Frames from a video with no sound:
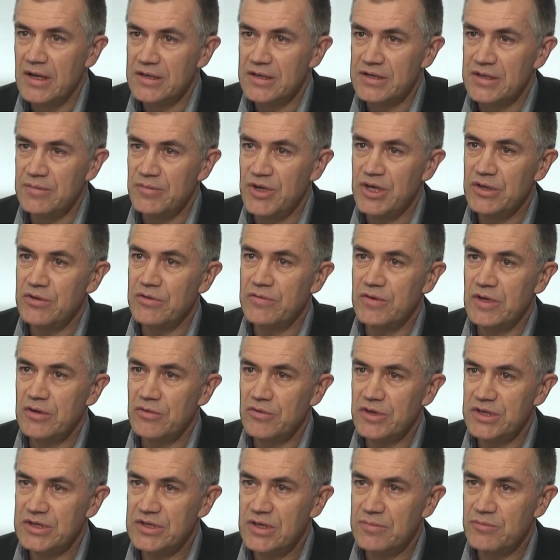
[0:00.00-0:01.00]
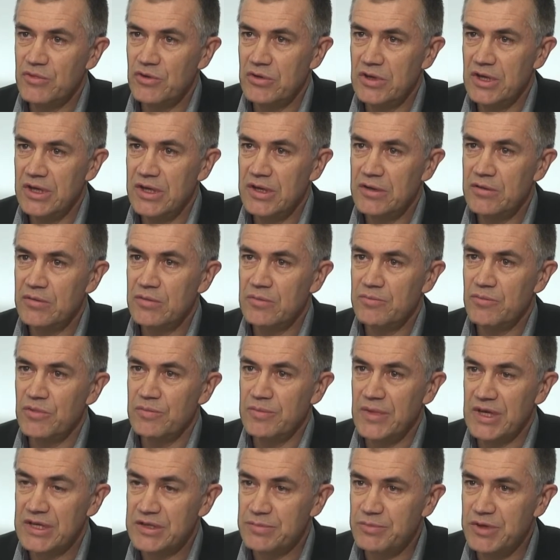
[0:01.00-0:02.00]
c'est bien de valoriser mon lait, de
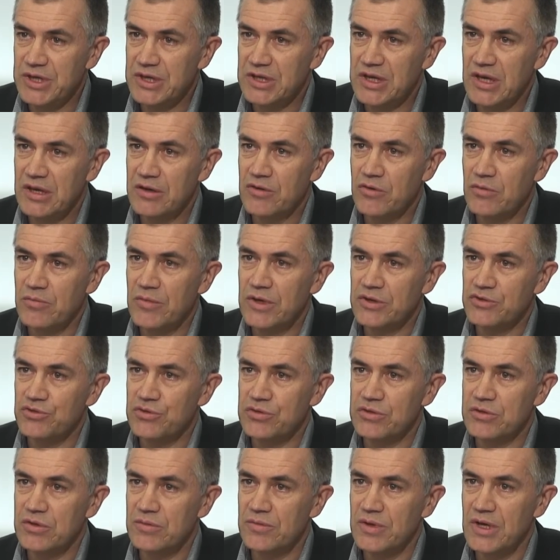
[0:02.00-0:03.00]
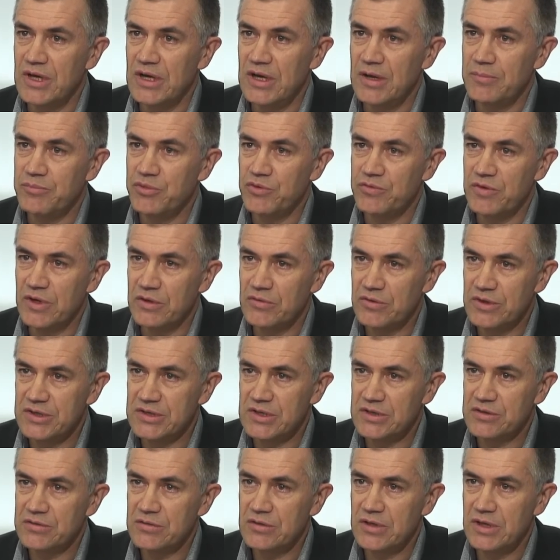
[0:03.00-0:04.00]
m'expliquer comment justement elle a pu
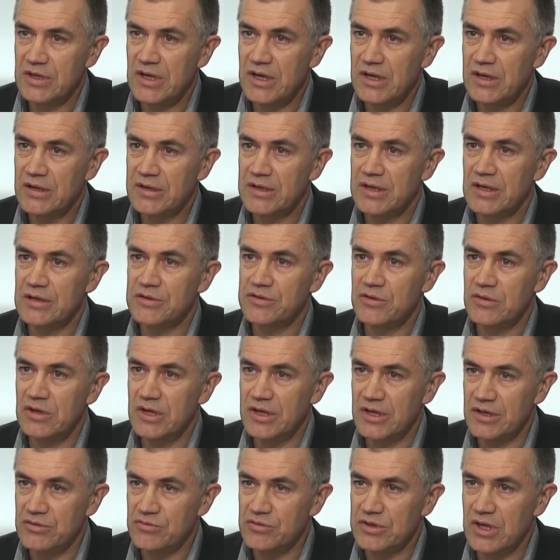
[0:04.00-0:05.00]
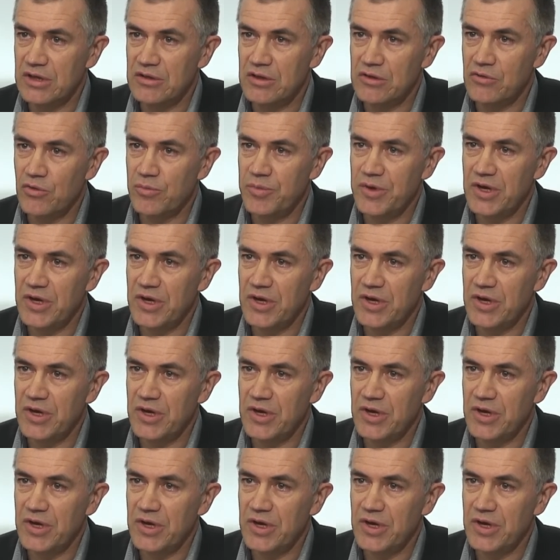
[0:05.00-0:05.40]
valoriser ce lait-là, quels sont les résultats de la